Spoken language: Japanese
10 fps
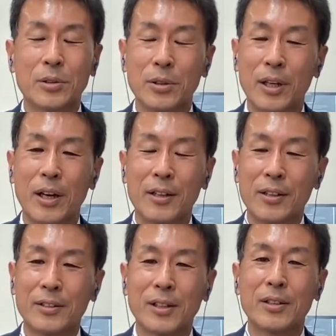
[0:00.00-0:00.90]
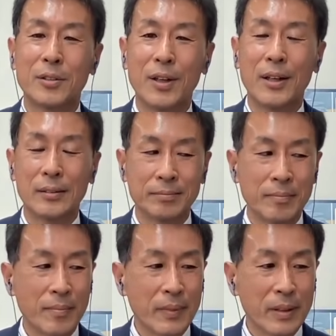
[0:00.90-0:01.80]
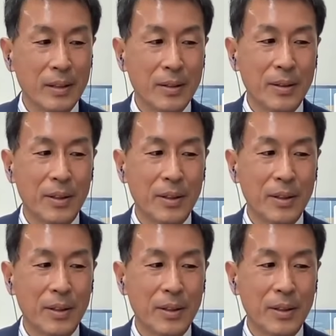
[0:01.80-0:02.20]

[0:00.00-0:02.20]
あとねありがたいのは、はい、